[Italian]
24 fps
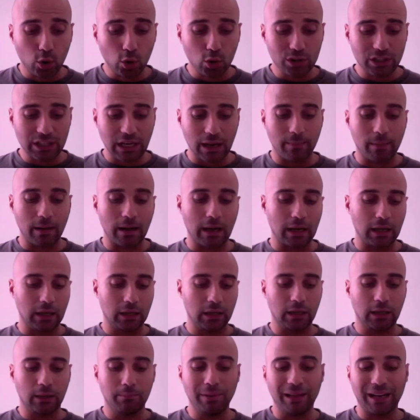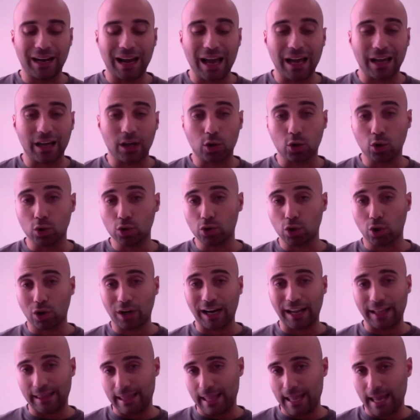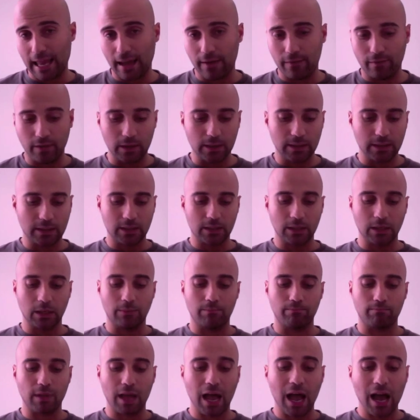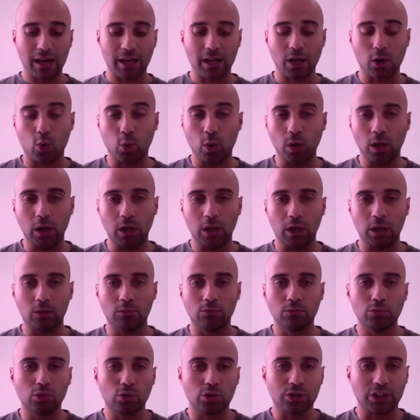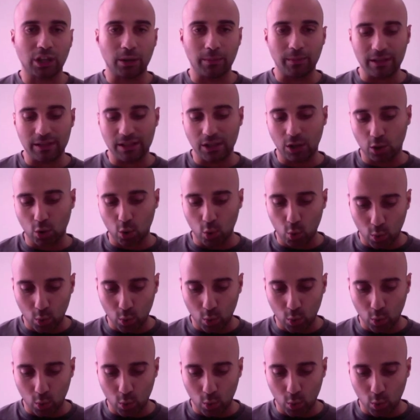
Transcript: Osama uh, Birlager contro Red Devils, anche qui uno striminzito